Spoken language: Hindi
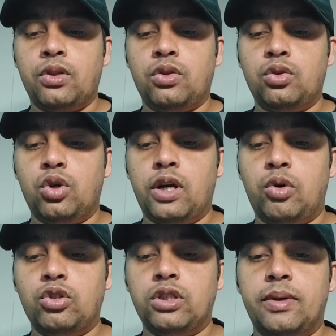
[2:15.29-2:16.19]
तो दो लाख
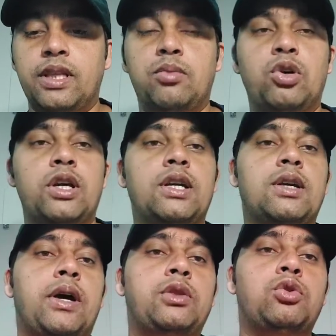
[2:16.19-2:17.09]
बहुत से बंदे बोलेंगे कि
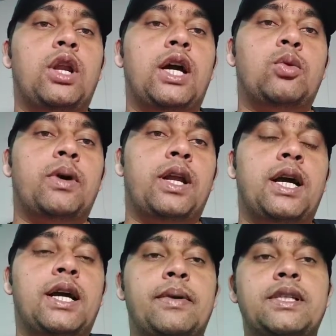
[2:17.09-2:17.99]
भाई दो लाख रुपए लगा
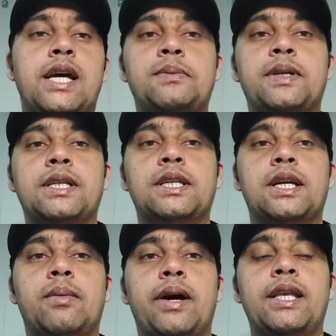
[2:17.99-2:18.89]
के मैं चालीस पचास सर
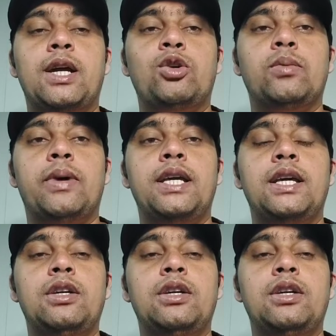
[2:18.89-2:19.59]
कमाने जाऊंगा तो भाई ये